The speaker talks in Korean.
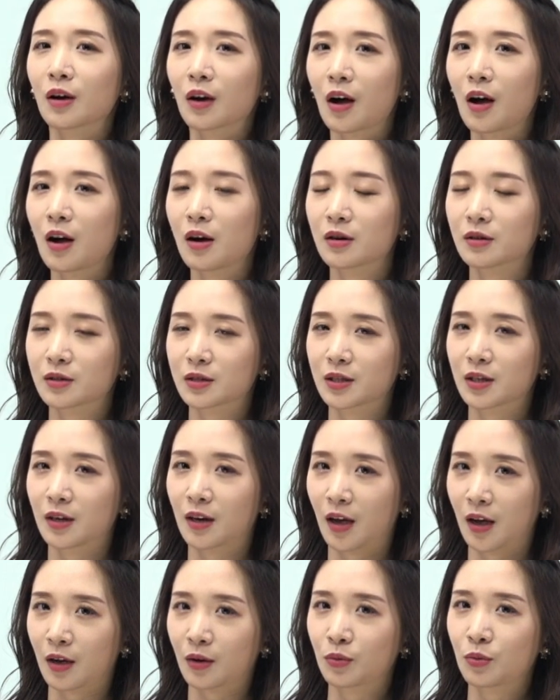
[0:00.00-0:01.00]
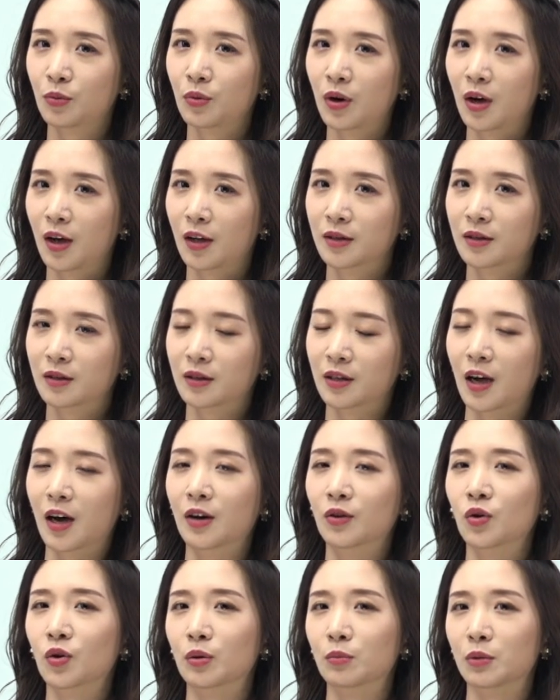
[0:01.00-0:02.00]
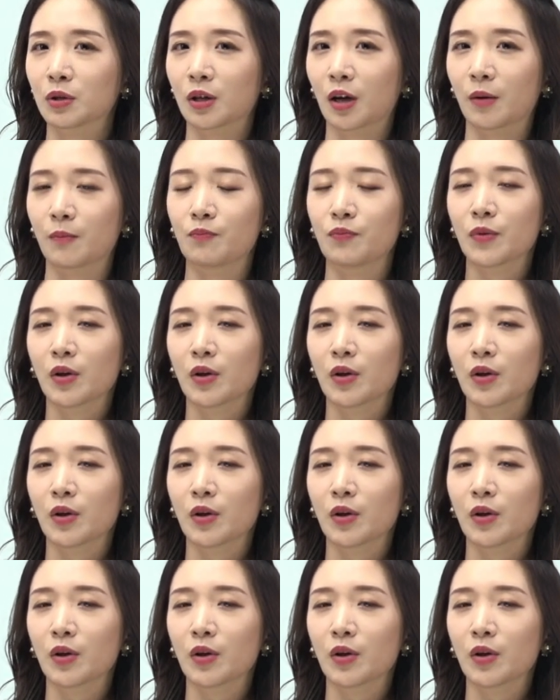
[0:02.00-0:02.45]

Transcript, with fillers: cause라고 하는 단어입니다.